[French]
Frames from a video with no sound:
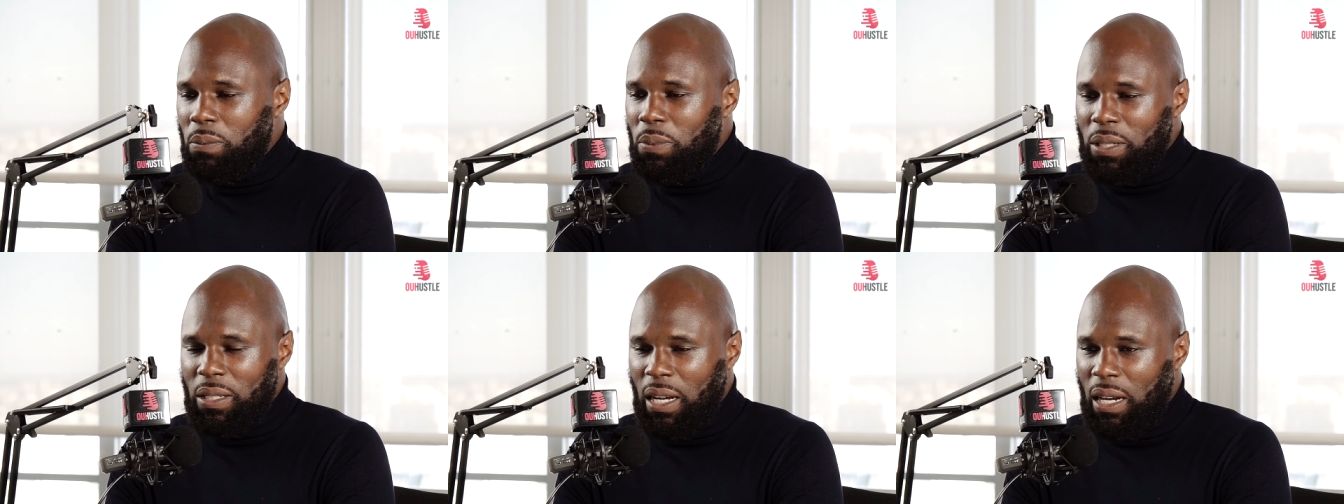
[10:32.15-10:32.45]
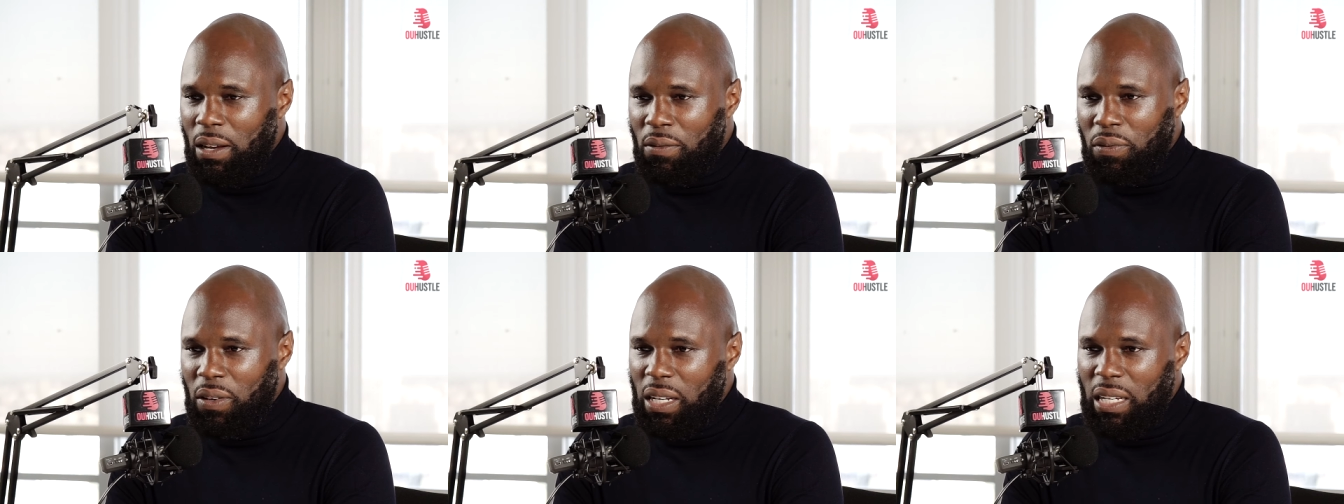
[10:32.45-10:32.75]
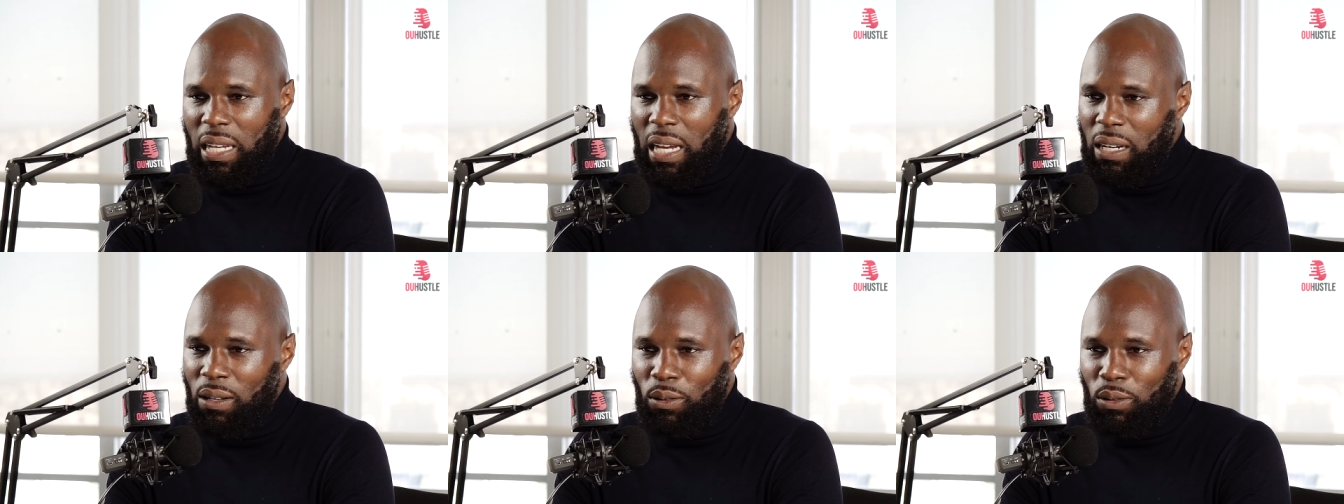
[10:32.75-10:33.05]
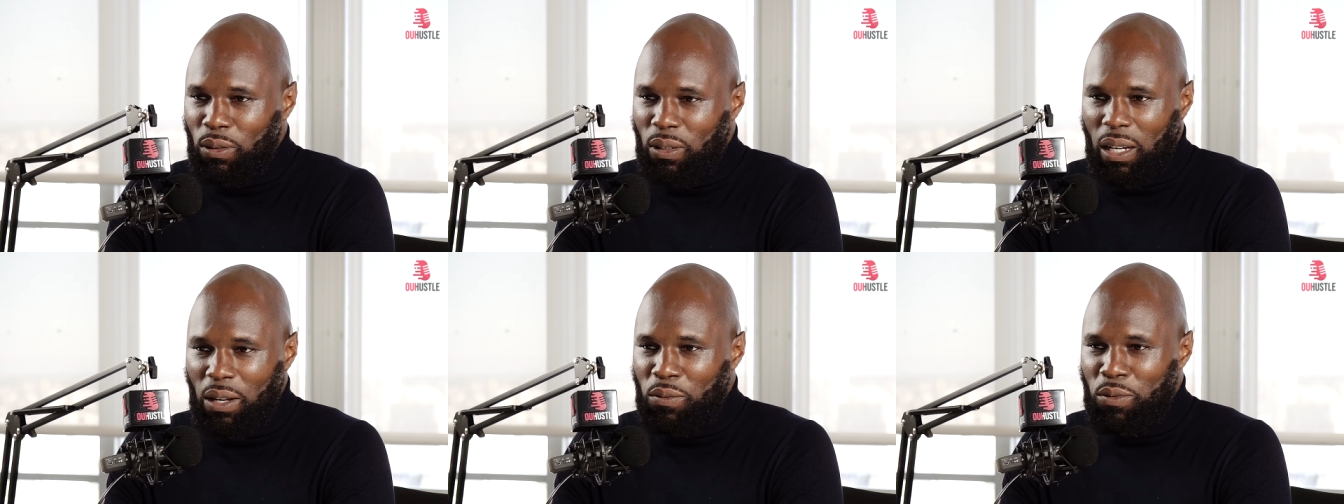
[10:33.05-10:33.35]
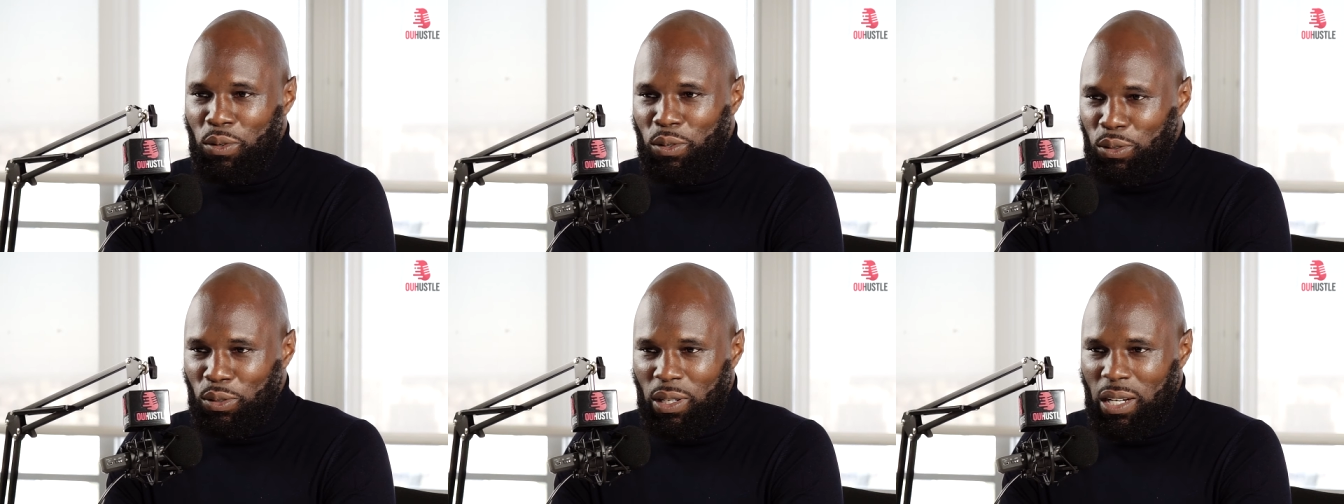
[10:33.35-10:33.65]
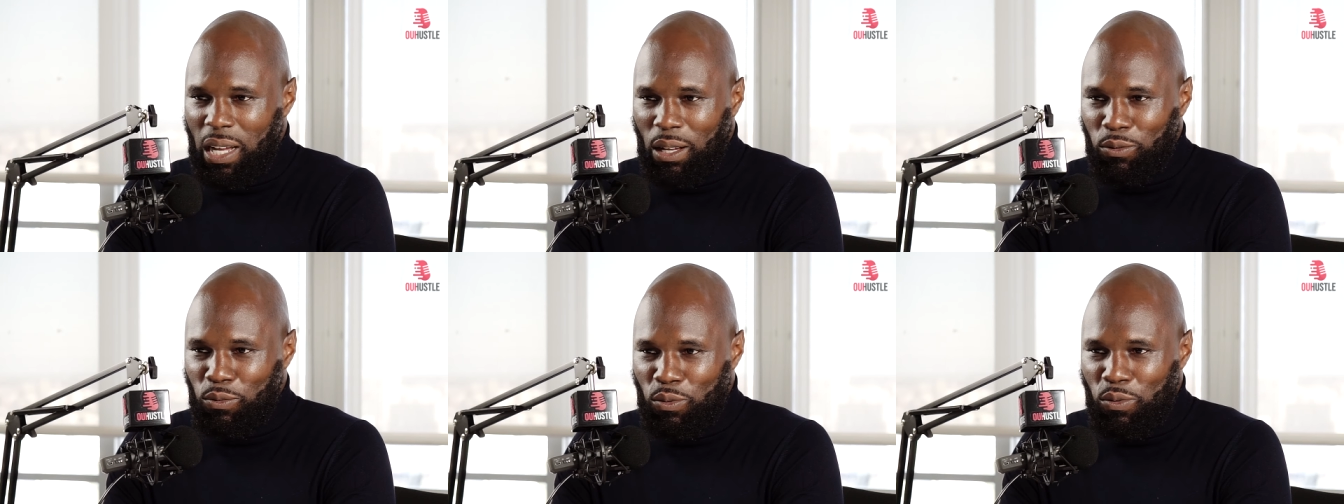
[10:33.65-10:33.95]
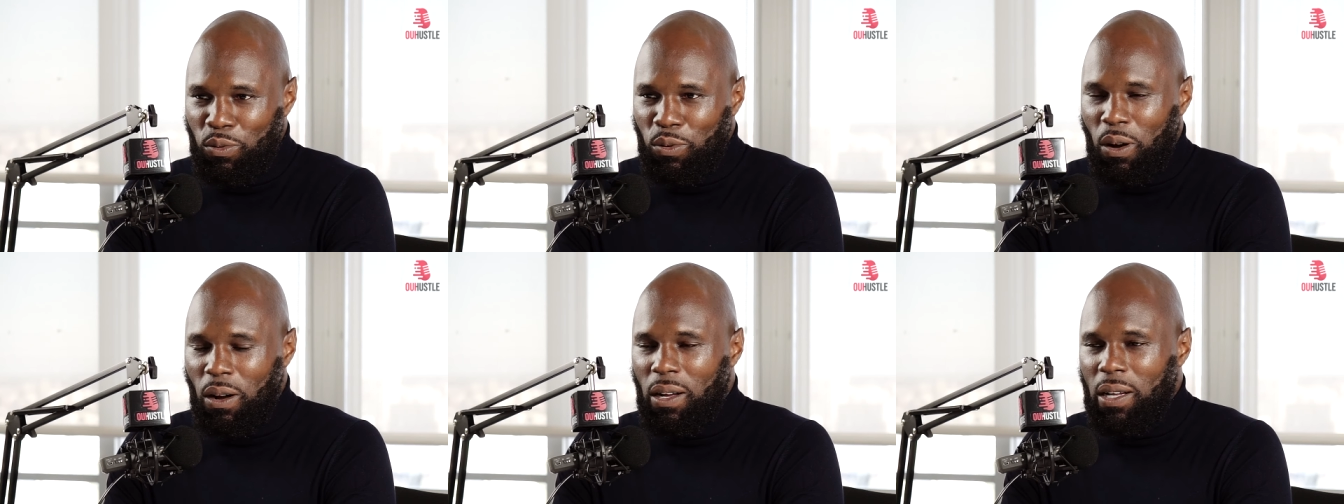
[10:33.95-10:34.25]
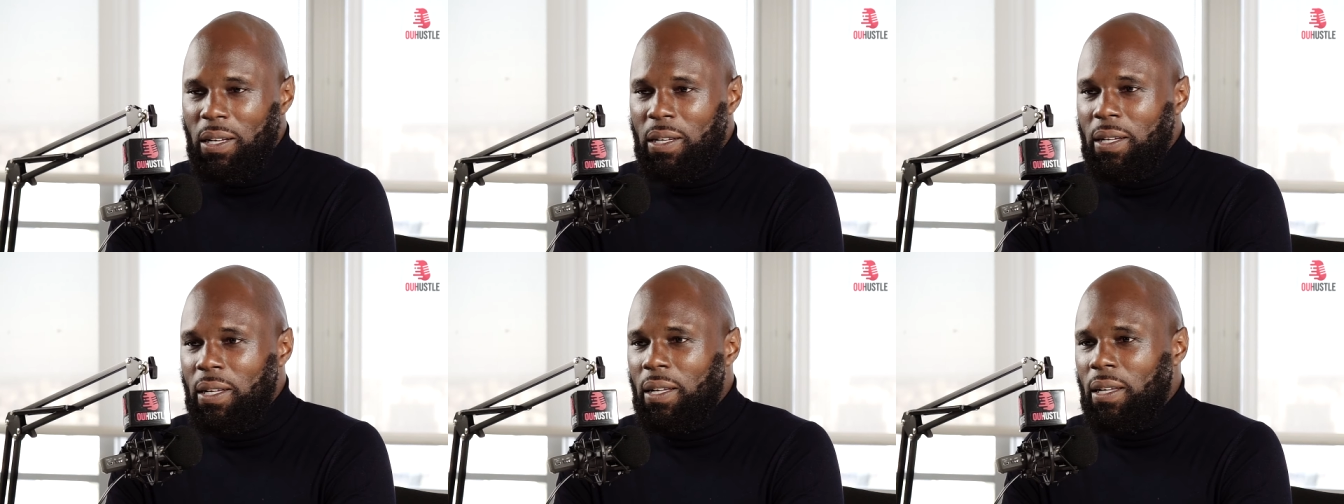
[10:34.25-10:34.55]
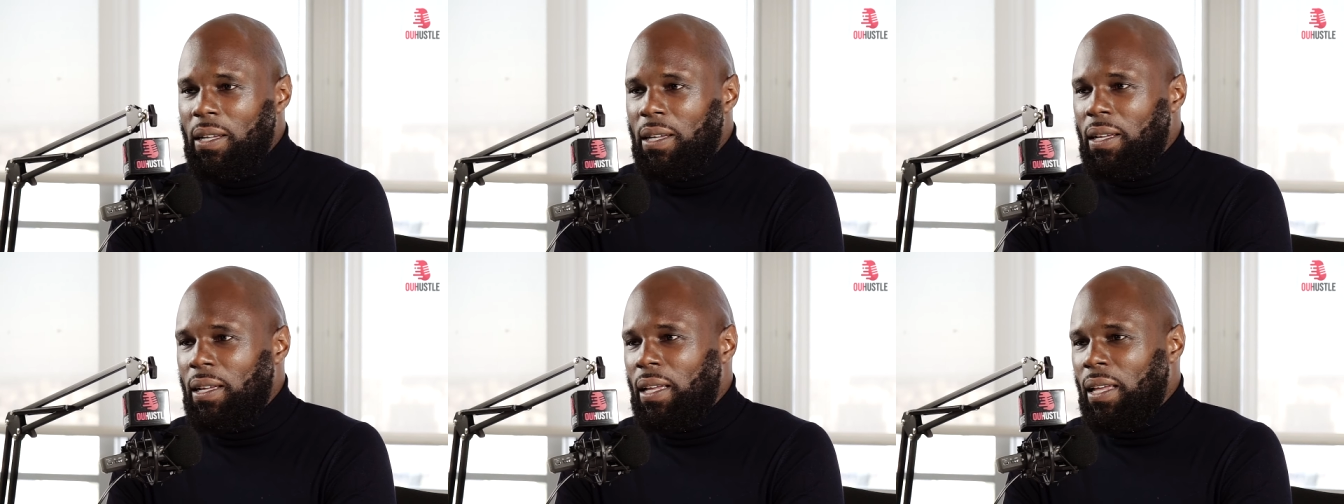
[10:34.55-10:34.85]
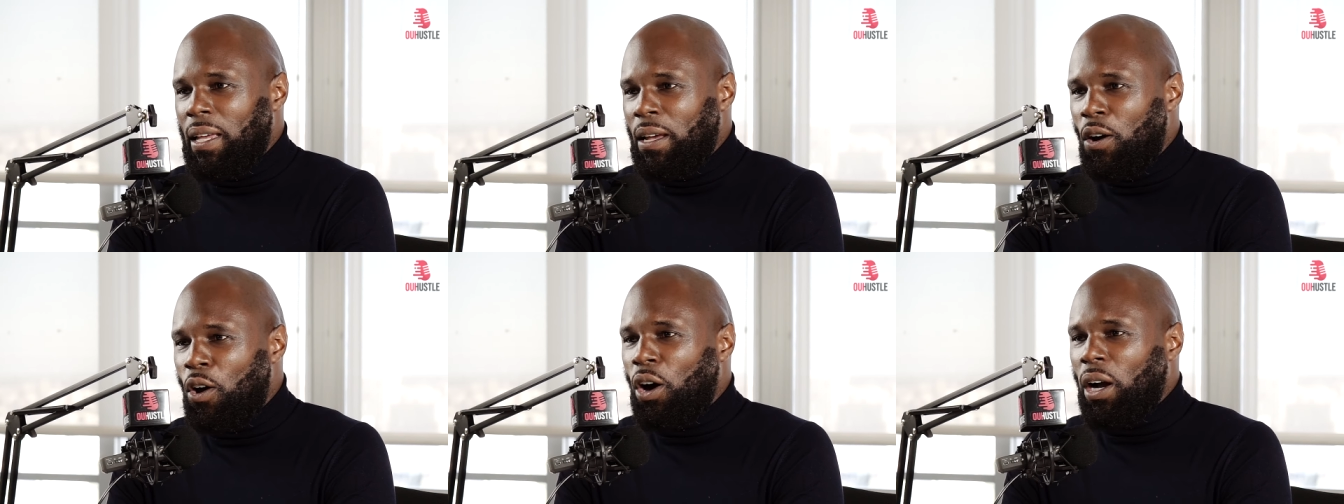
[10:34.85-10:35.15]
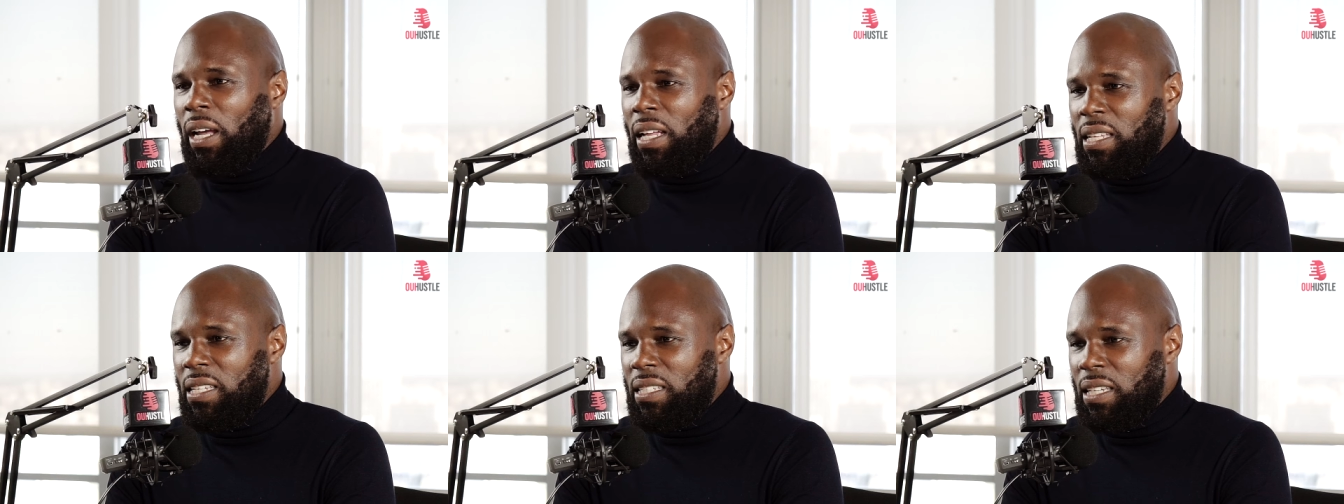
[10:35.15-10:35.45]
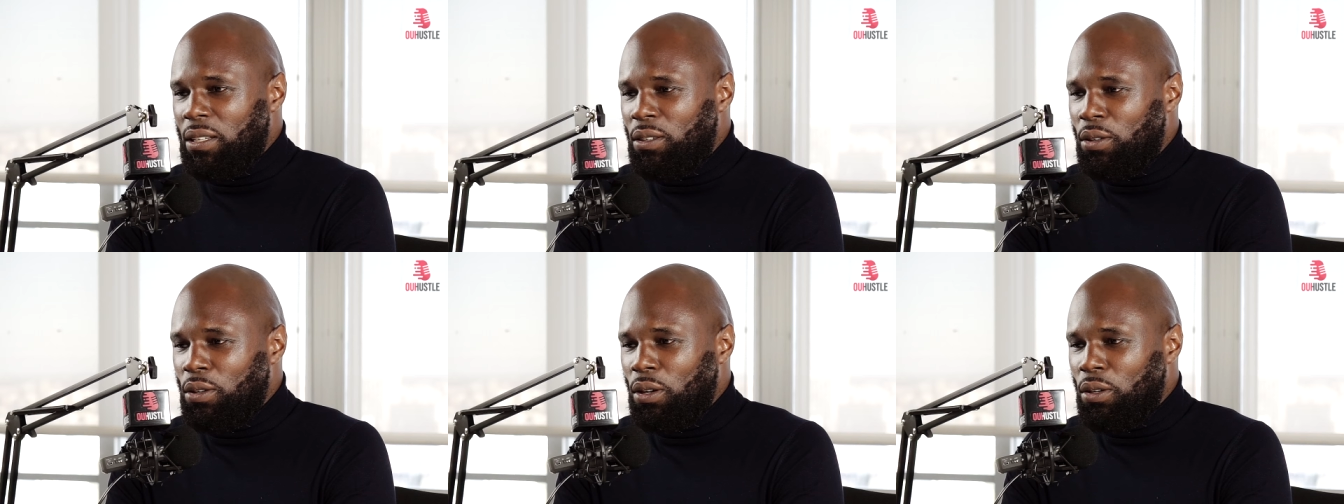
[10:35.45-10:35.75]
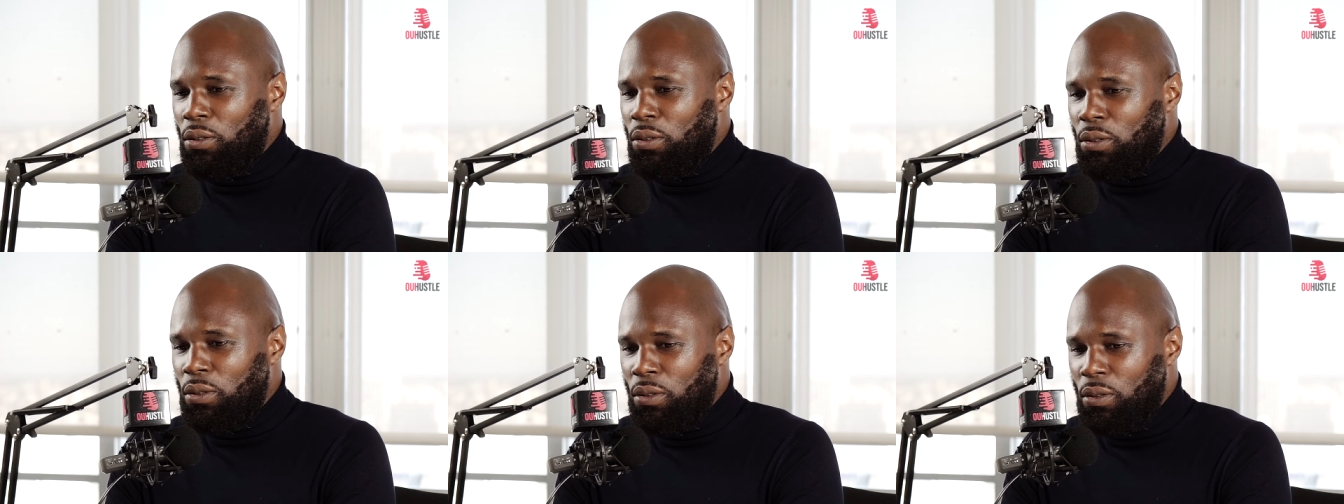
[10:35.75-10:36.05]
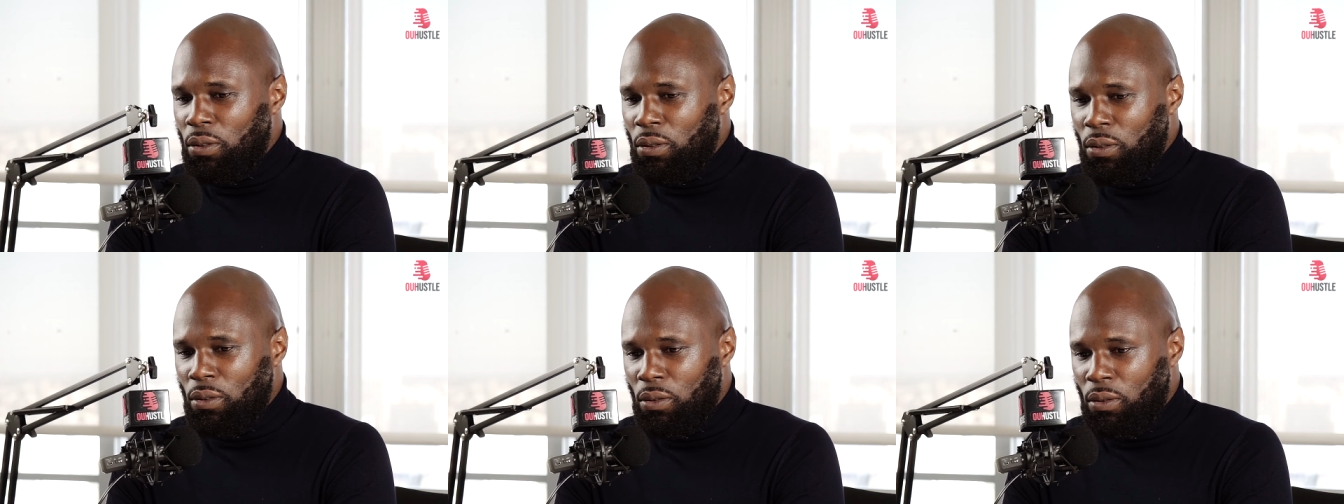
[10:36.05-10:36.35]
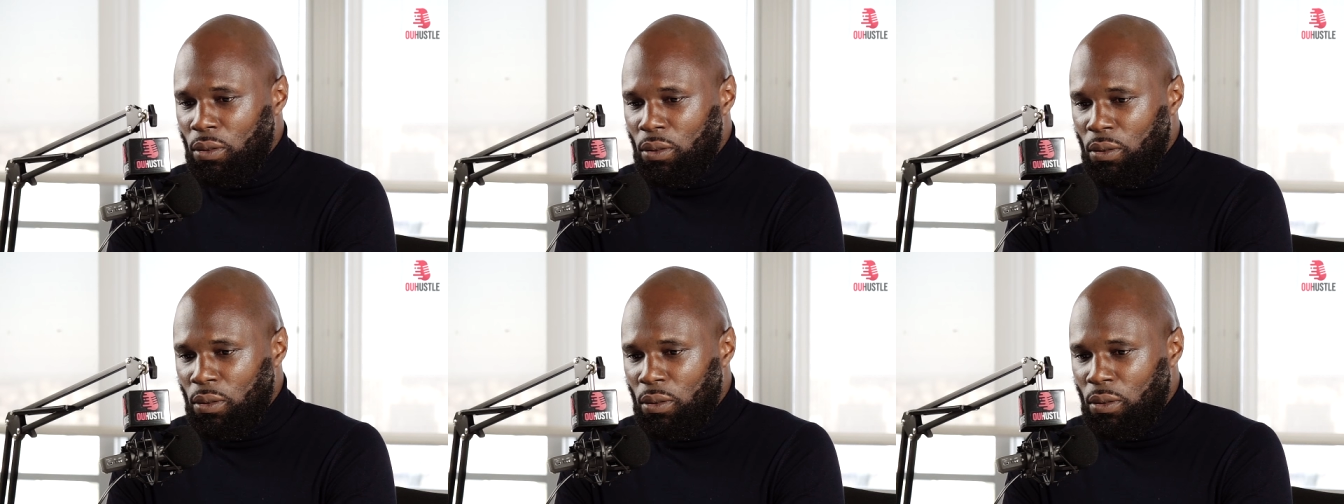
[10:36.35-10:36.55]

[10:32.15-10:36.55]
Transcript: parce qu'à la fin, il y allait en tant que révolutionnaire, tout court, et organisateur de,